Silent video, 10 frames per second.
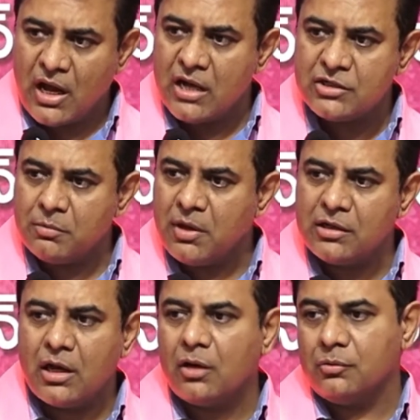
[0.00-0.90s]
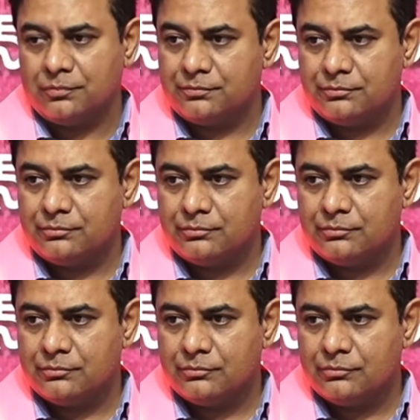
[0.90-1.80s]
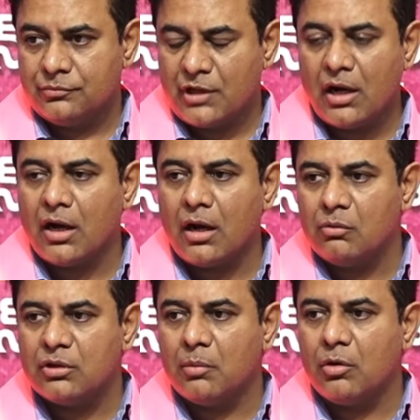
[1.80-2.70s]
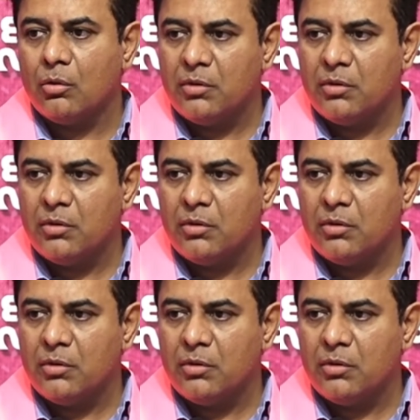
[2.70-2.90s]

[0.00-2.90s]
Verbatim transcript: యాజమాన్యాలు తెలంగాణ ఉద్యమంలో